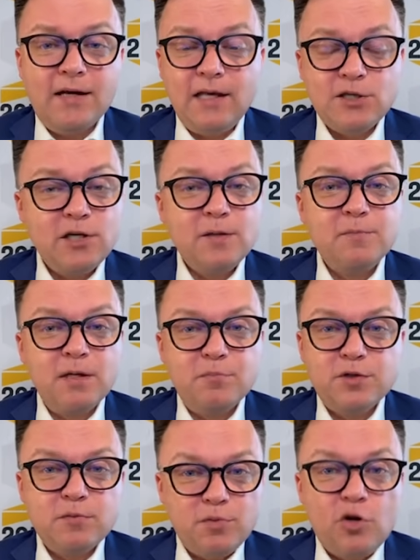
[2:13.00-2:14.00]
No tak, także
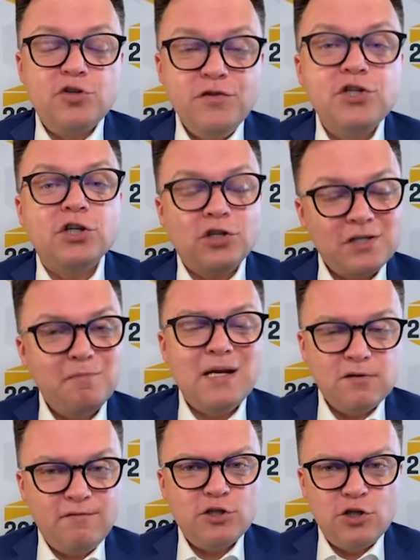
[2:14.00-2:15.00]
e, oczywiście to jest
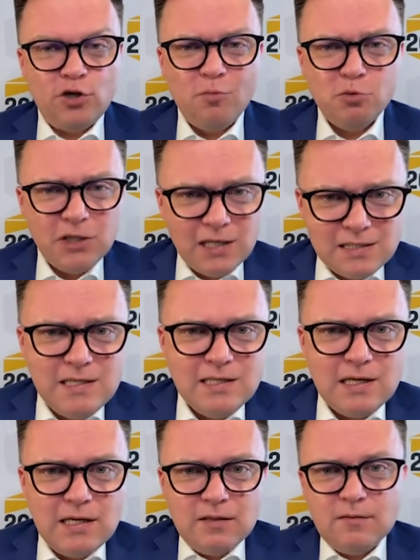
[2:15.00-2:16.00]
bardzo ważne
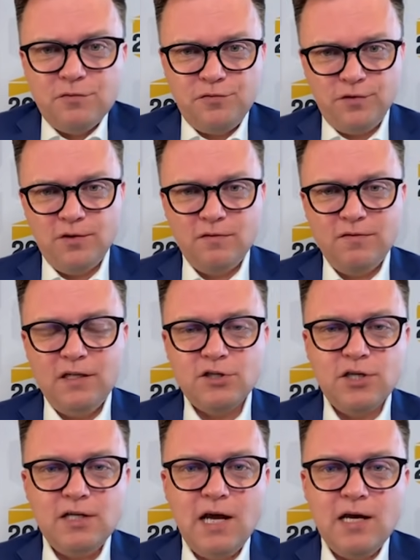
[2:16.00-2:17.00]
komunikacyjnie w
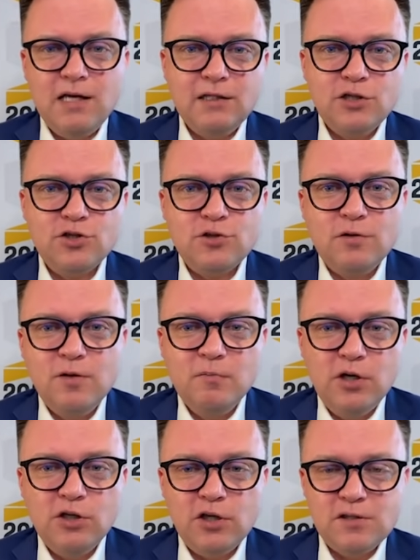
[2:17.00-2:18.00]
e, ale też
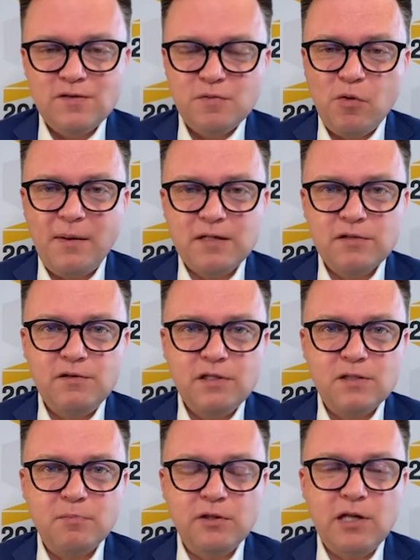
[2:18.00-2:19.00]
e, moi drodzy
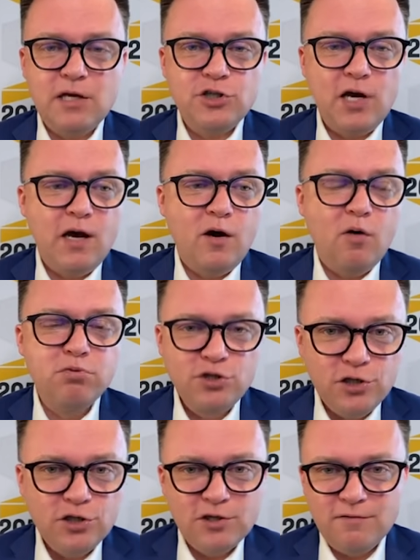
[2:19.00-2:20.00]
współpracownicy z Podlasia
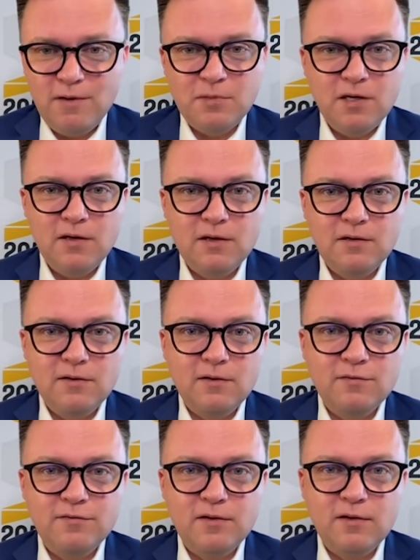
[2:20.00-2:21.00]
obudziliście we mnie
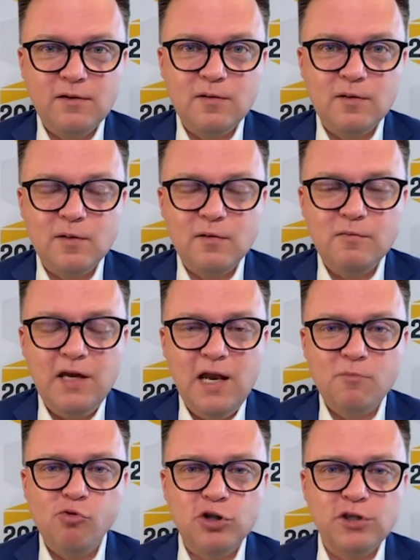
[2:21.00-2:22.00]

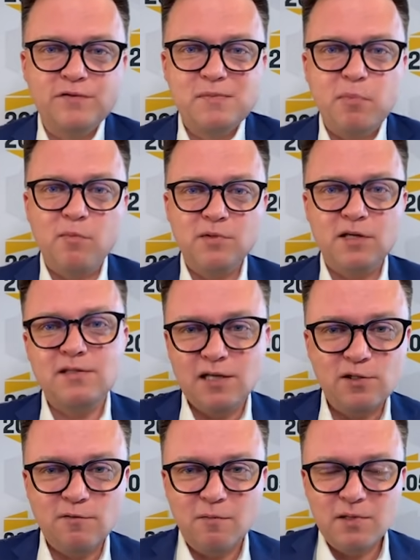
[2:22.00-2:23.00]
wiele młodych wspomnień,
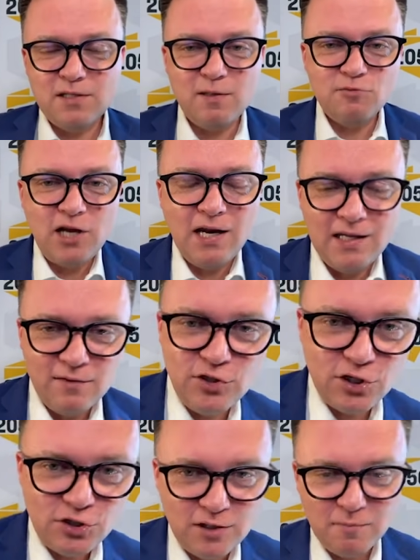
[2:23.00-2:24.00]
za co Wam jestem szalenie
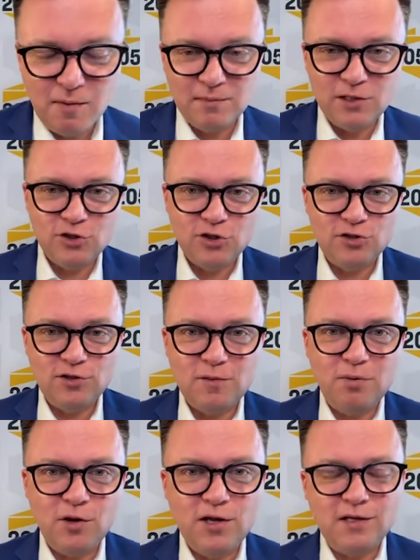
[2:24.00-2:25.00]
wdzięczny i mam nadzieję, że
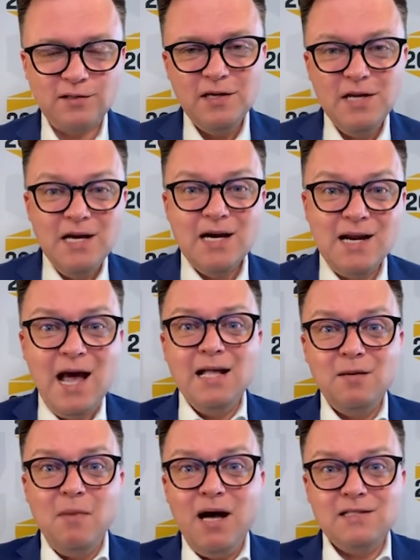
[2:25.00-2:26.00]
ten projekt
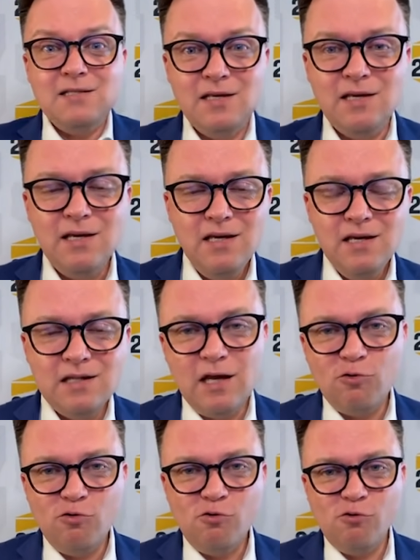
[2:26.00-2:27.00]
reanimacji
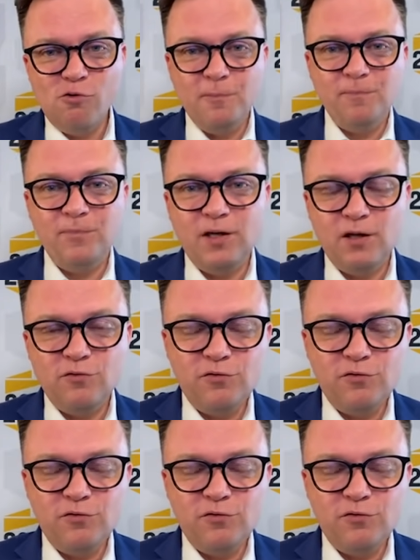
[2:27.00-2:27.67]
dla ruchu